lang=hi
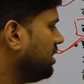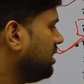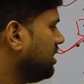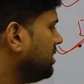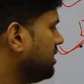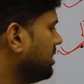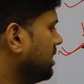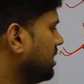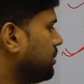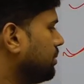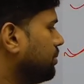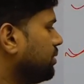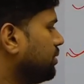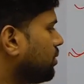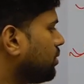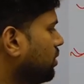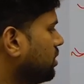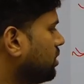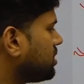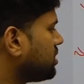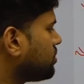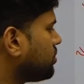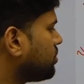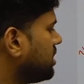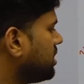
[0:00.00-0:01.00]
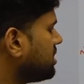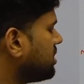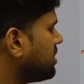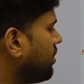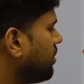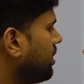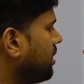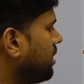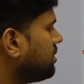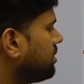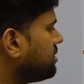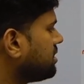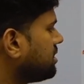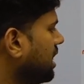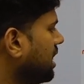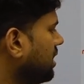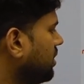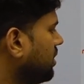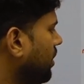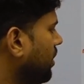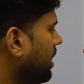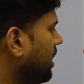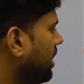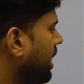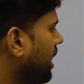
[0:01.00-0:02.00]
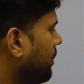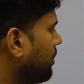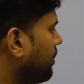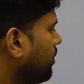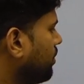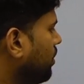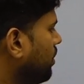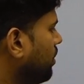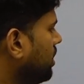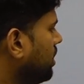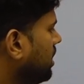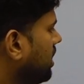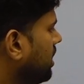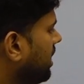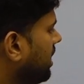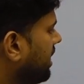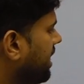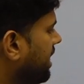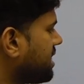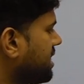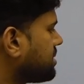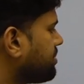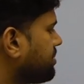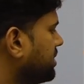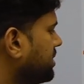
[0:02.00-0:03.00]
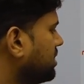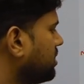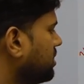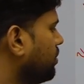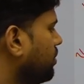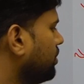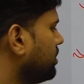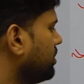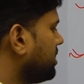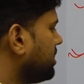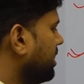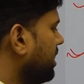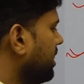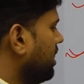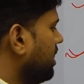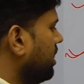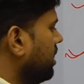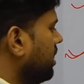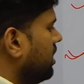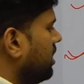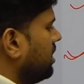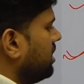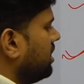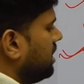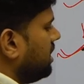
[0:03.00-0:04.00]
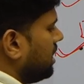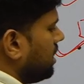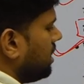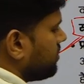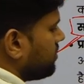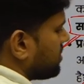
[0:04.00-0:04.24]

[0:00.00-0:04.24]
निर्विरोध चुने जाने वाले आपको राष्ट्रपति कौन थे नीलम